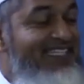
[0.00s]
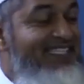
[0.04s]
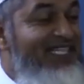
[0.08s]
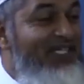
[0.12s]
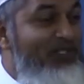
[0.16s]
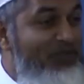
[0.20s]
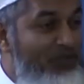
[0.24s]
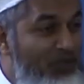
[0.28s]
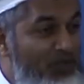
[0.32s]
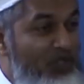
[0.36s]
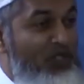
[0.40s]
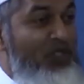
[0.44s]

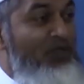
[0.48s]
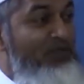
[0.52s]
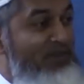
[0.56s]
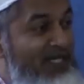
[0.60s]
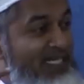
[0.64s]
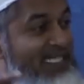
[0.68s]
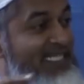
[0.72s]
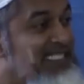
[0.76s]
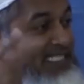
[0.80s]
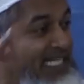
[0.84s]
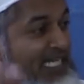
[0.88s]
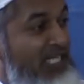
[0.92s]
Просто
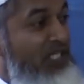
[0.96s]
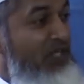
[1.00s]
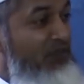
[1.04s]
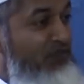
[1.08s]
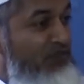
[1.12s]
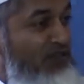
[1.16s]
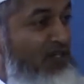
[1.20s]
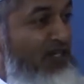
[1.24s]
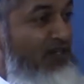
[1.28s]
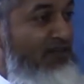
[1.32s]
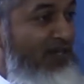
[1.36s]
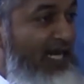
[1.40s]
одурачит
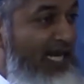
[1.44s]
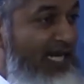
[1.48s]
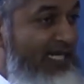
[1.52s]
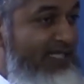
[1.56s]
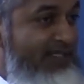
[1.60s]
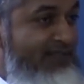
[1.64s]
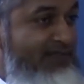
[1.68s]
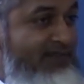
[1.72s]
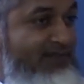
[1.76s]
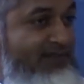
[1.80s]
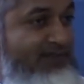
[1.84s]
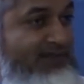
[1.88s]
тебя.
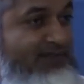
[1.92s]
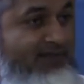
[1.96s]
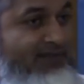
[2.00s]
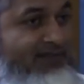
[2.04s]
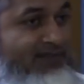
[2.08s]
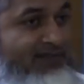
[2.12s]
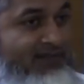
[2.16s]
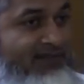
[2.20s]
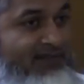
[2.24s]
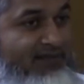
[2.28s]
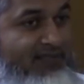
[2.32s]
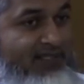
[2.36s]

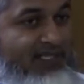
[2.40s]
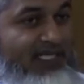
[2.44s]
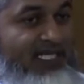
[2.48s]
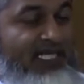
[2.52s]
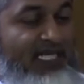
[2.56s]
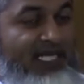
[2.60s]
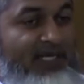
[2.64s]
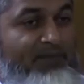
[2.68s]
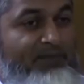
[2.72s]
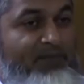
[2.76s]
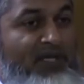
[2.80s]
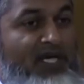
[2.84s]

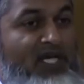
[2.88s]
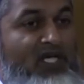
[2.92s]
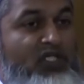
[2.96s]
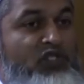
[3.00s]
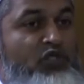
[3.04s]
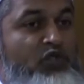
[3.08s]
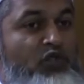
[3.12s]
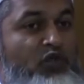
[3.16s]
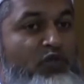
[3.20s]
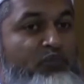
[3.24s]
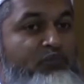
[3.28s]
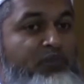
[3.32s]
Может,
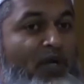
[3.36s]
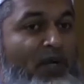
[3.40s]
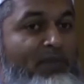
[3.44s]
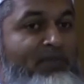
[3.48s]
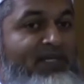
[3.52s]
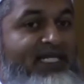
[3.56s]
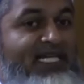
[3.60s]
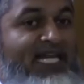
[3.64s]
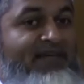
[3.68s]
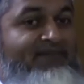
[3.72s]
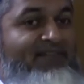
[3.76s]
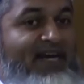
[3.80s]
у тебя
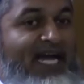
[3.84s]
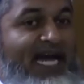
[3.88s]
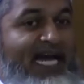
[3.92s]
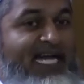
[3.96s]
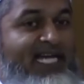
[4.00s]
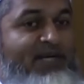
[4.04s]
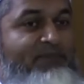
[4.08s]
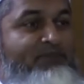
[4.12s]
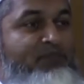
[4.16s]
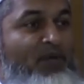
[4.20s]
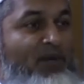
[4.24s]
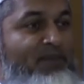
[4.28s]
изначально и
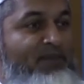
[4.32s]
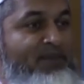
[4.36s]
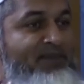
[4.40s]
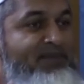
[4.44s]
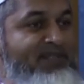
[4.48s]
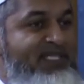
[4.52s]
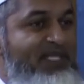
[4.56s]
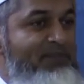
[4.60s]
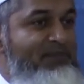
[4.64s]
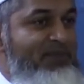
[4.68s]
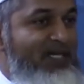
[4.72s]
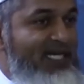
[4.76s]
проблем-то
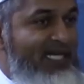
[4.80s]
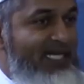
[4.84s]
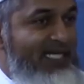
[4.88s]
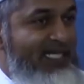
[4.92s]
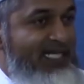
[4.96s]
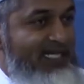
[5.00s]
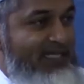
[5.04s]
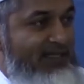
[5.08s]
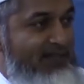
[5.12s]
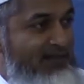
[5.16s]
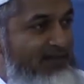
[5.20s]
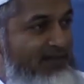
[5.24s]
не было, по
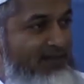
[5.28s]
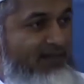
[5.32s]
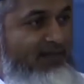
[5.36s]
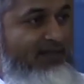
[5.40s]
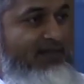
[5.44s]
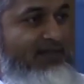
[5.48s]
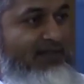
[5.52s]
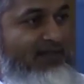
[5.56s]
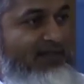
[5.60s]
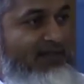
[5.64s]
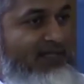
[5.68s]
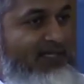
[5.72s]
сути.
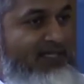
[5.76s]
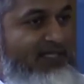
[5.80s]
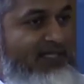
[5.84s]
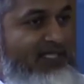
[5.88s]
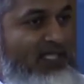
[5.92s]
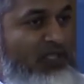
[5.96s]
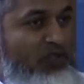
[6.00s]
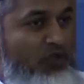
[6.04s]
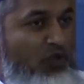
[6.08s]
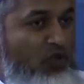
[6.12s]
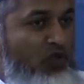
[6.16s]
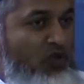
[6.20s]

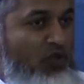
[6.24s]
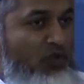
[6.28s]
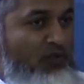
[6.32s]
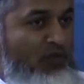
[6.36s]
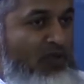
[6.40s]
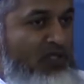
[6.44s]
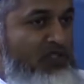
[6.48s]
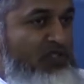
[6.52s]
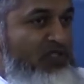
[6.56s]
А шейх чё?